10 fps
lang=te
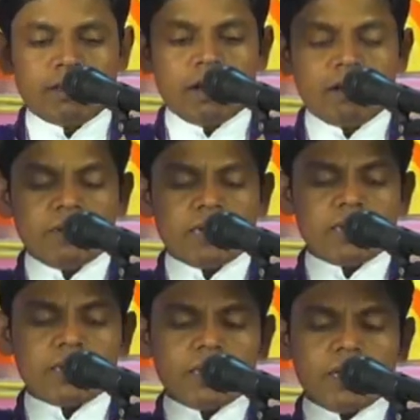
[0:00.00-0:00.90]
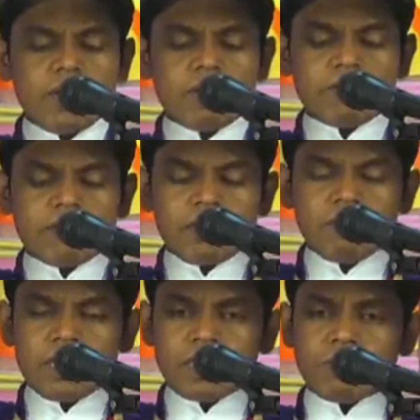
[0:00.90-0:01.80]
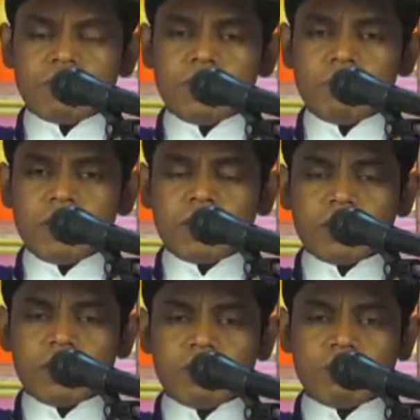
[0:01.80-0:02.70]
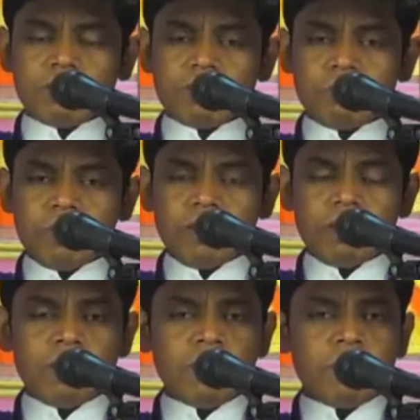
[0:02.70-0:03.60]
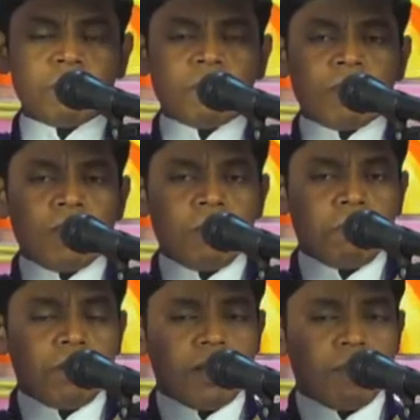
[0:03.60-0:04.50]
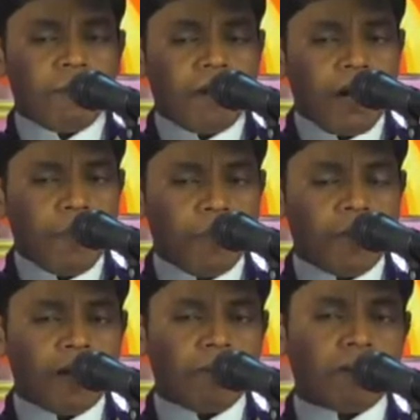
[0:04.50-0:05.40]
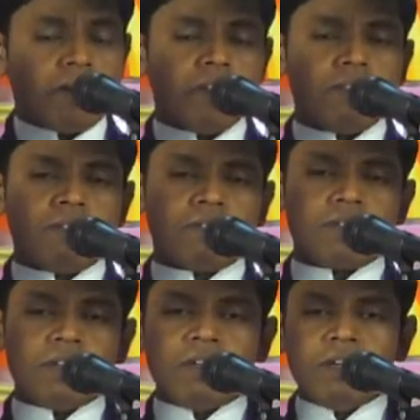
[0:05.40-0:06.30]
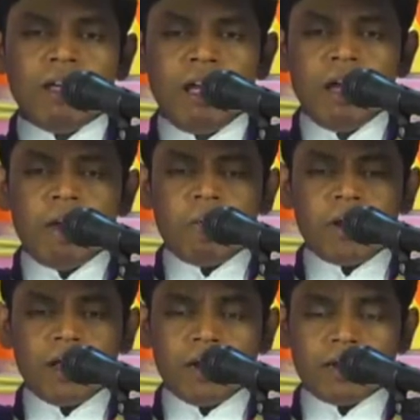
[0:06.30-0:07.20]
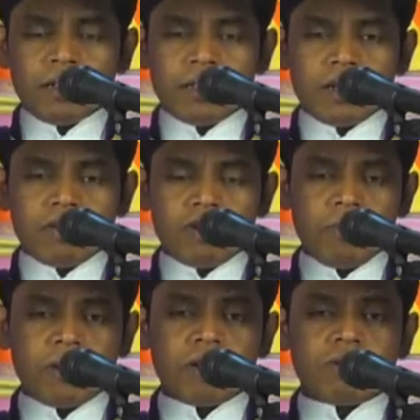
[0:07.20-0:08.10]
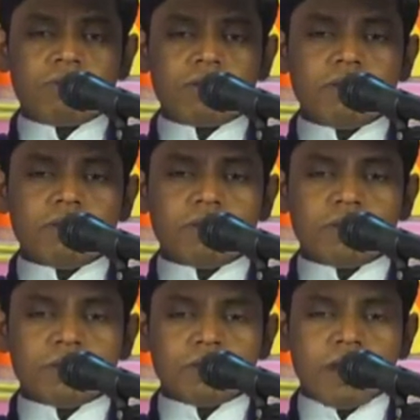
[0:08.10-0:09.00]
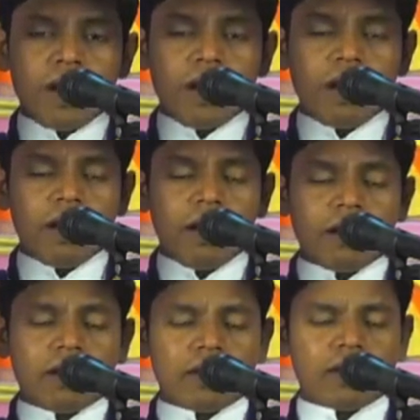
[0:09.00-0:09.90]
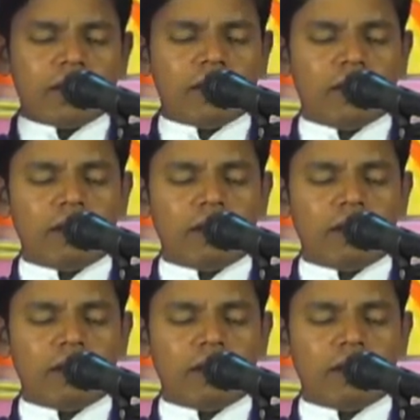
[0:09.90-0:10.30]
సర్వశక్తి గల సర్వేశ్వరుడు మనకు దయచూపి మన పాపములను మన్నించి మనలు నిత్య చీమునకు చేర్చుతురు కాక